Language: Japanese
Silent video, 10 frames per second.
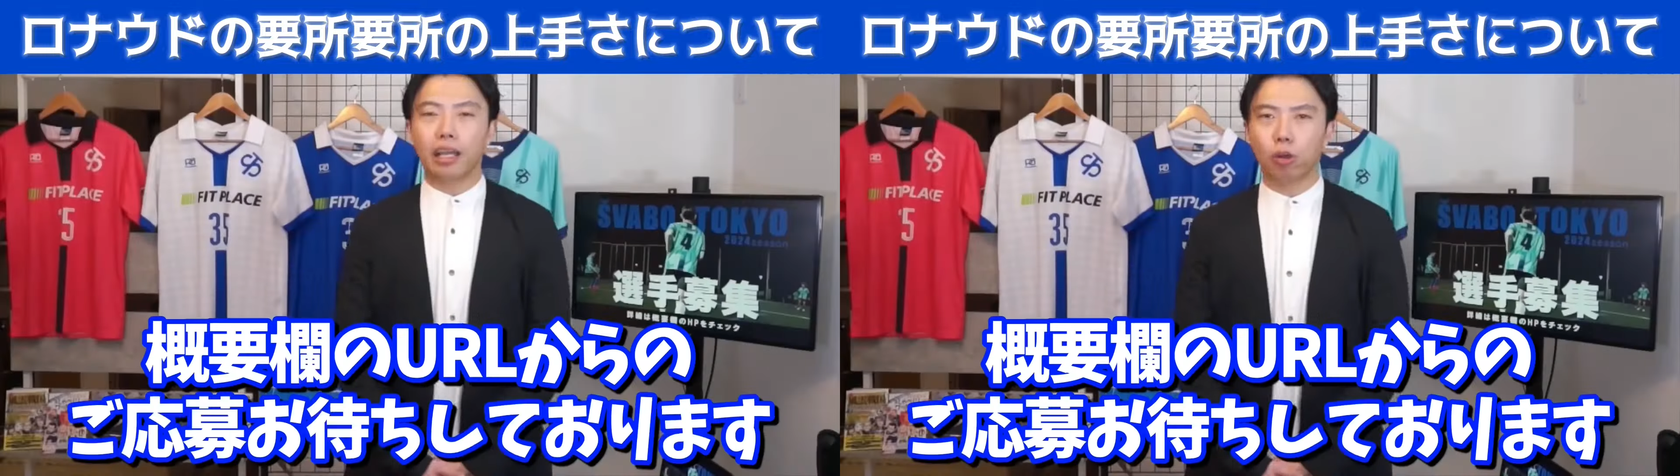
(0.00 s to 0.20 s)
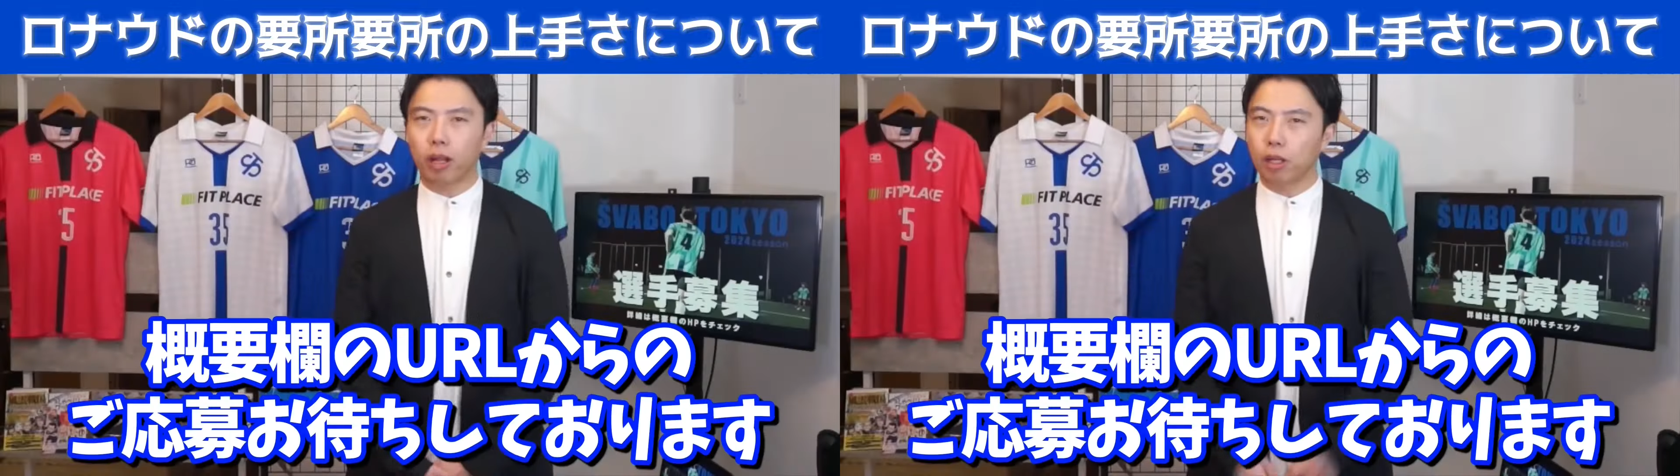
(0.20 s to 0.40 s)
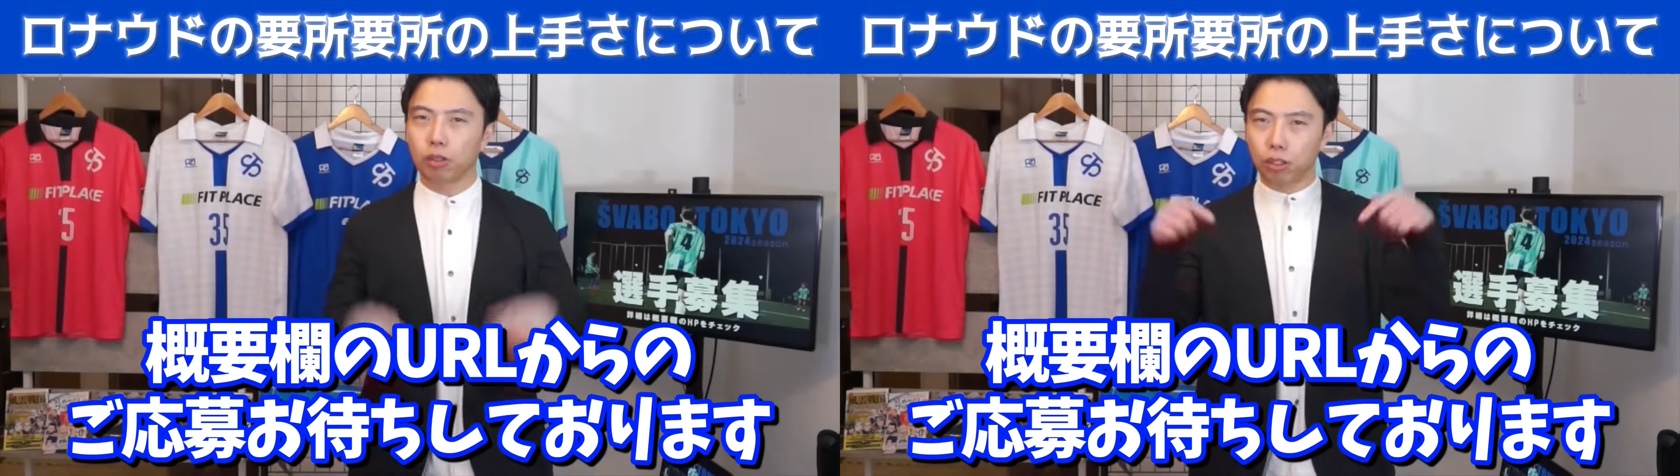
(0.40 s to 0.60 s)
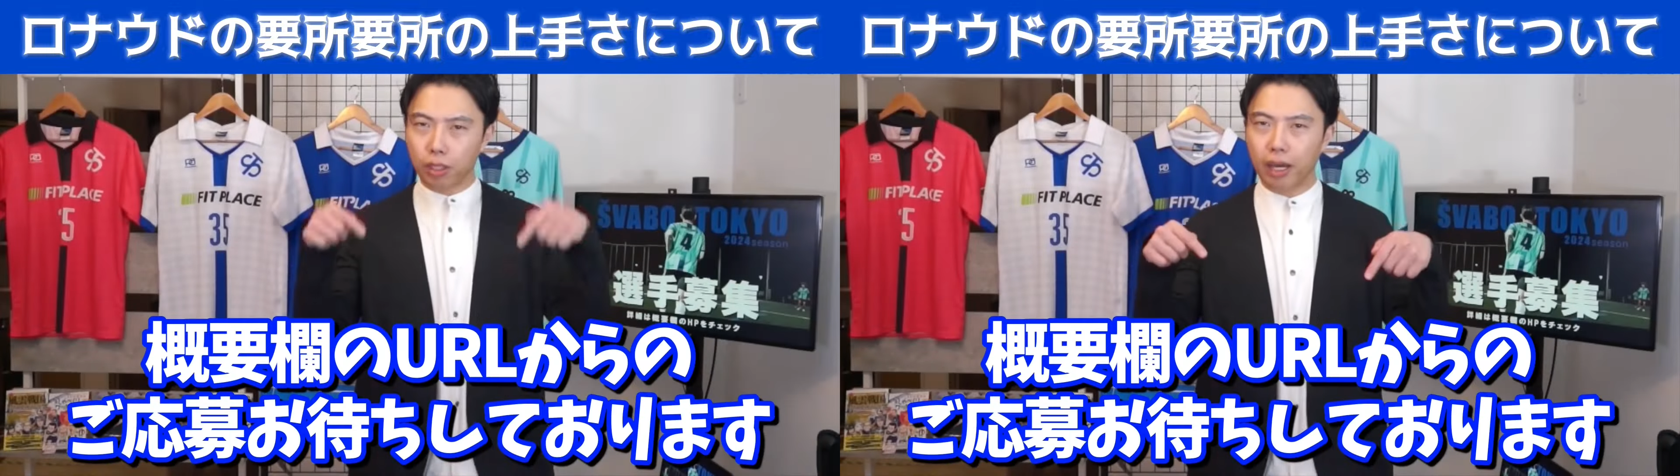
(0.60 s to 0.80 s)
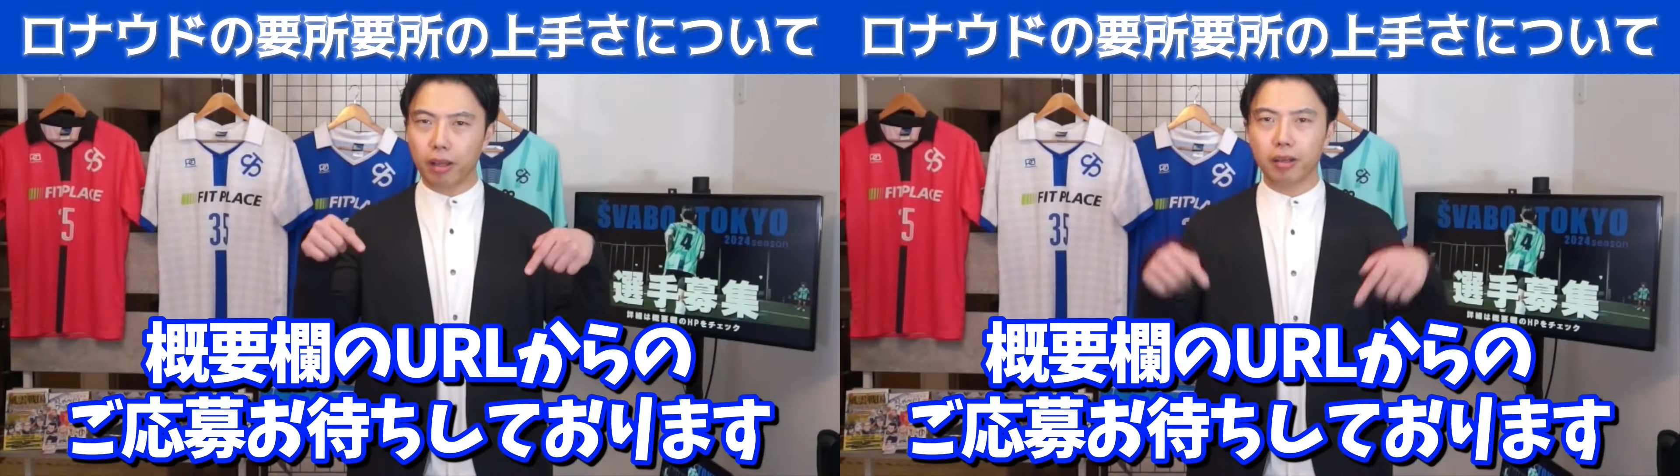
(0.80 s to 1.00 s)
要欄の
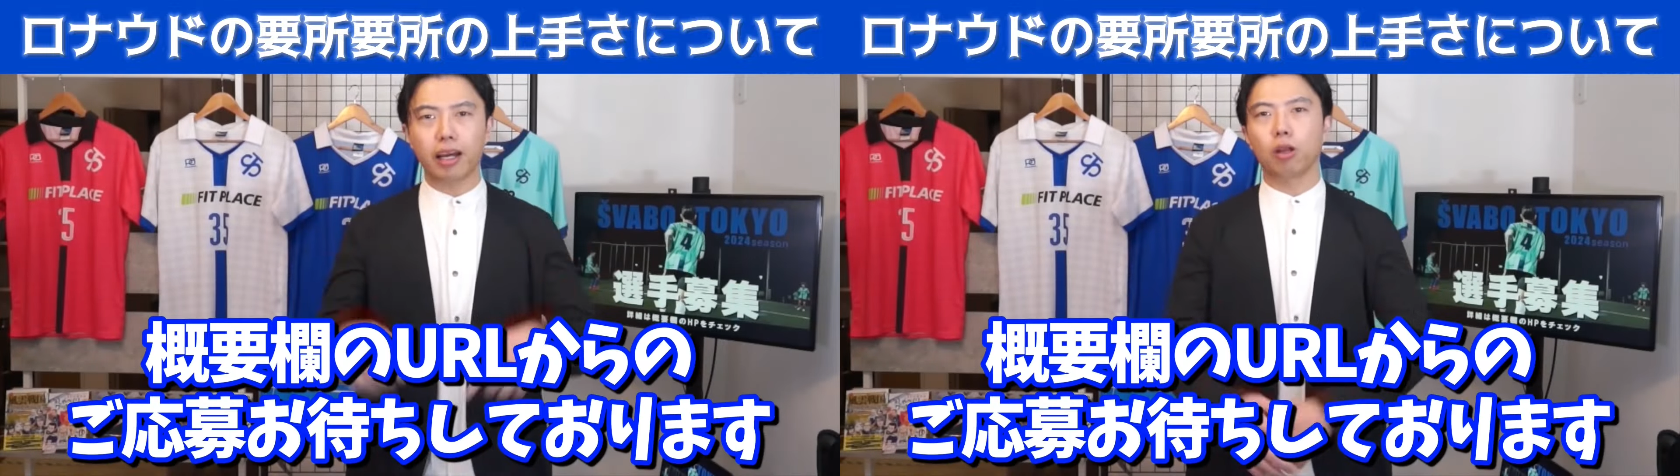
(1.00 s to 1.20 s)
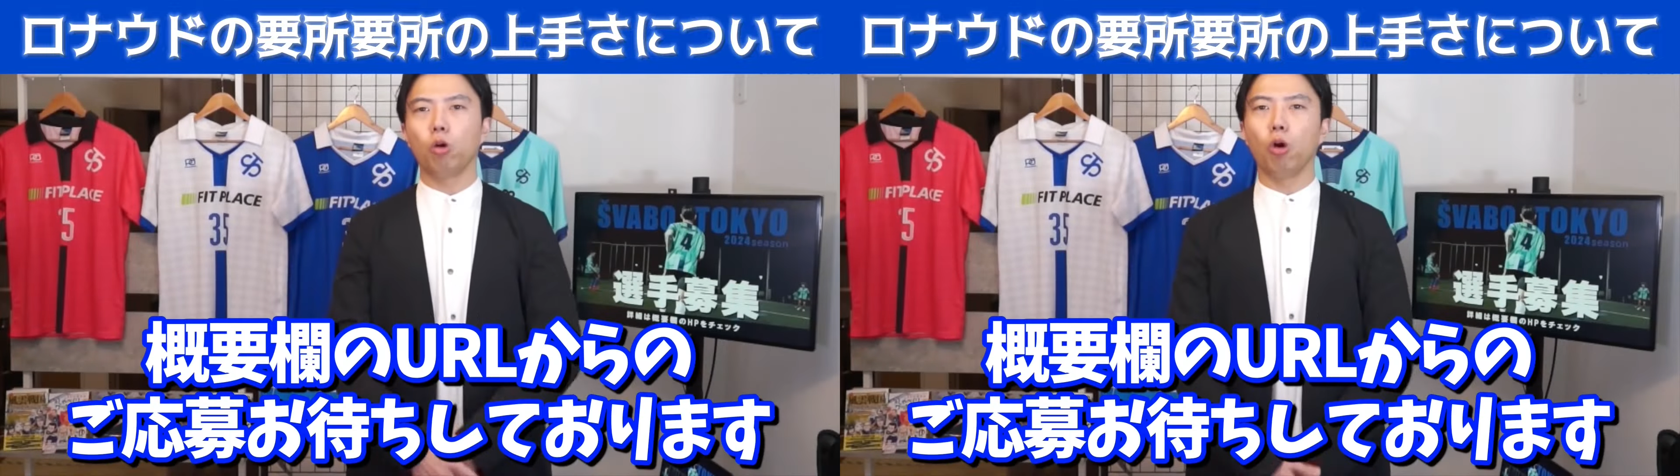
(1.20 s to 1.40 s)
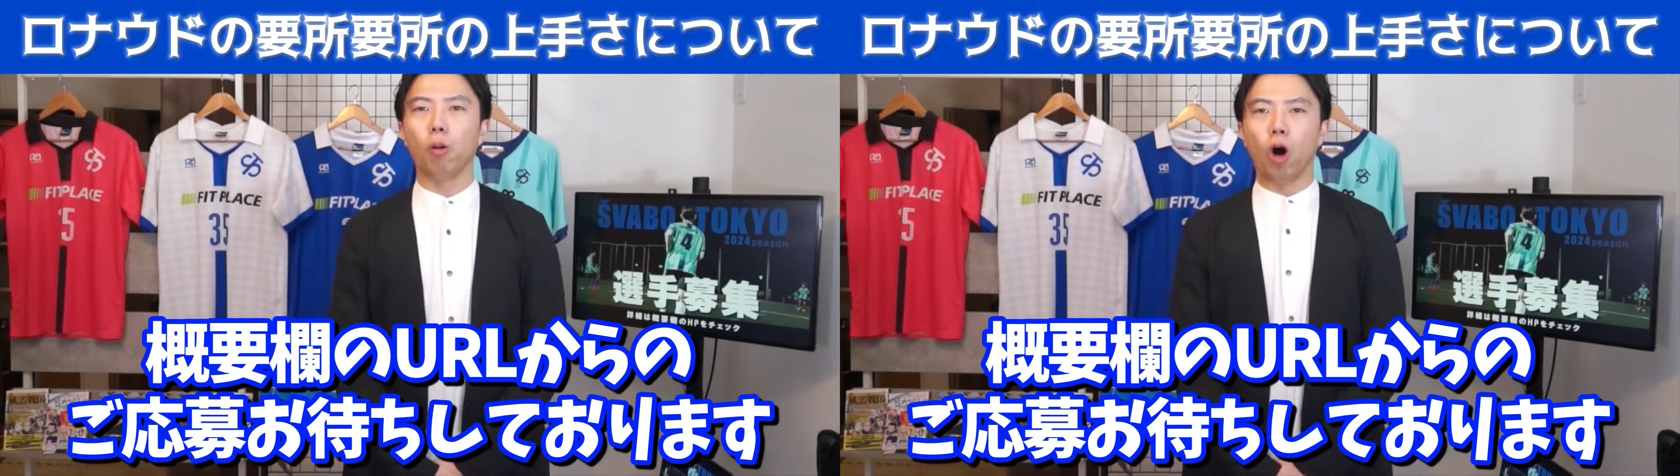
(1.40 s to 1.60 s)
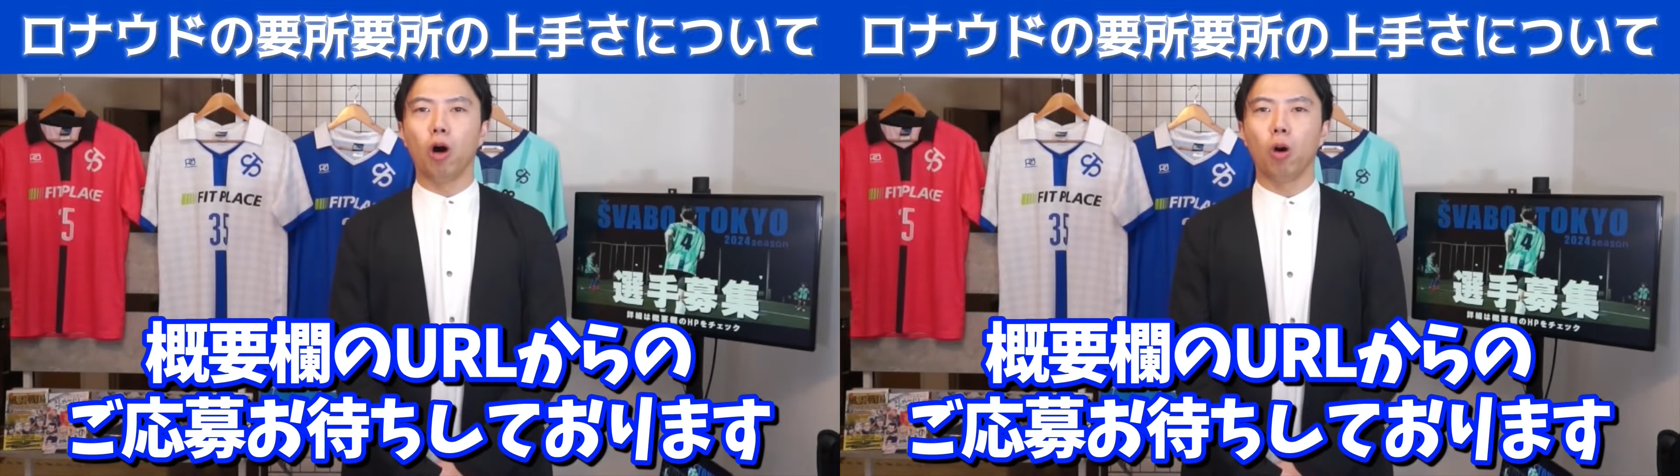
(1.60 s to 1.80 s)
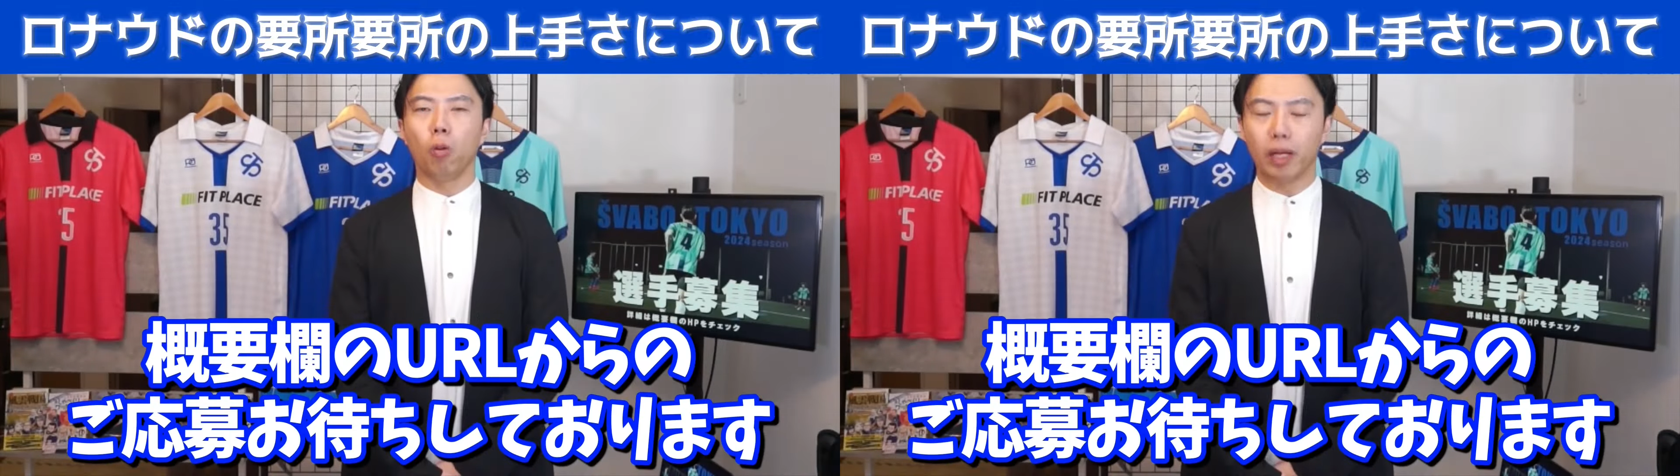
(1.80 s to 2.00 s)
URL からのご
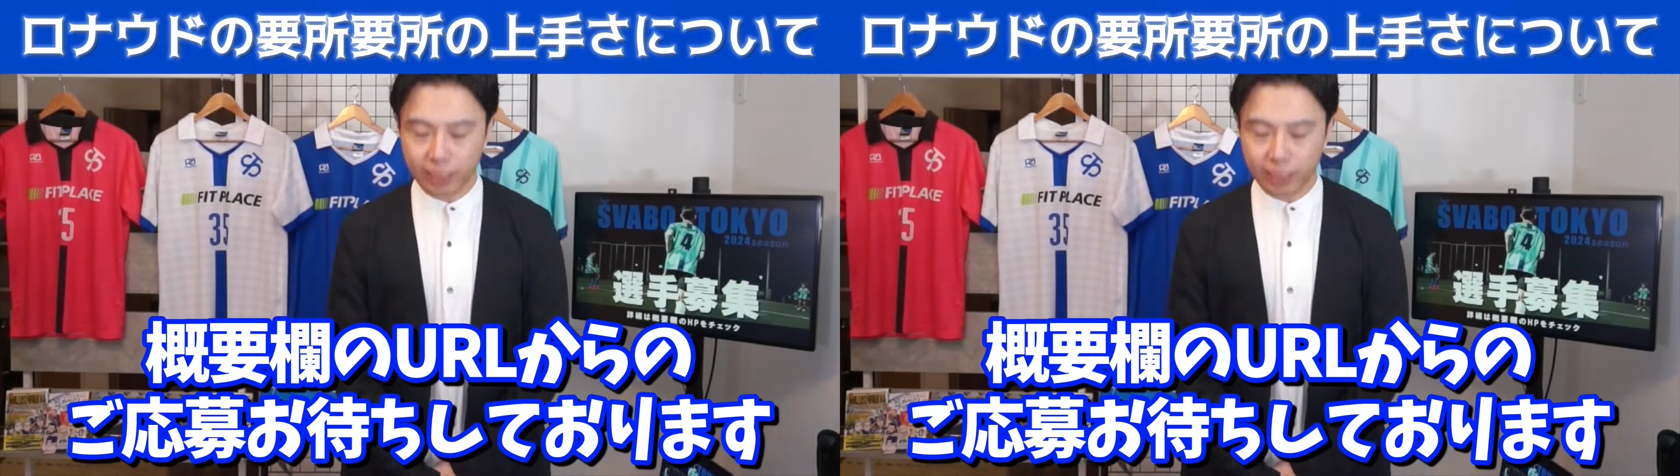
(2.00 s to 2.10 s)
応募、お待ちし